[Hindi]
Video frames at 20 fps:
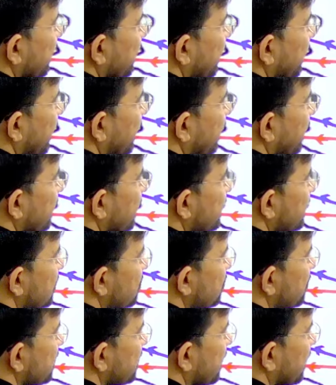एक नदी
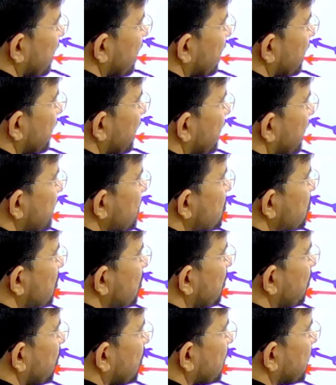जो निकल रही है
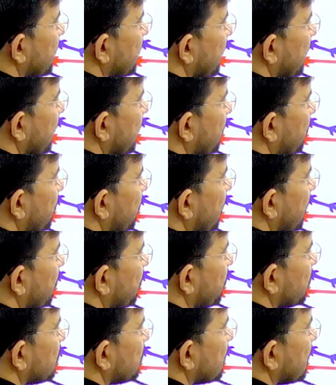इसको बोलते हैं
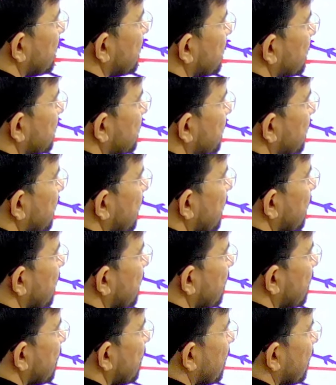ब्रह्मपुत्र नदी ठीक है
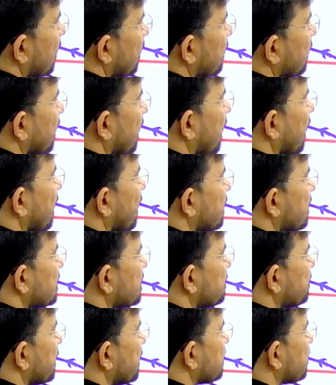यहाँ
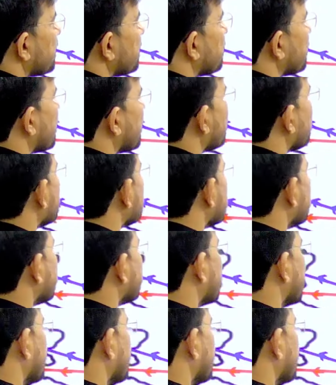तिब्बत में ब्रह्मपुत्र नहीं कहा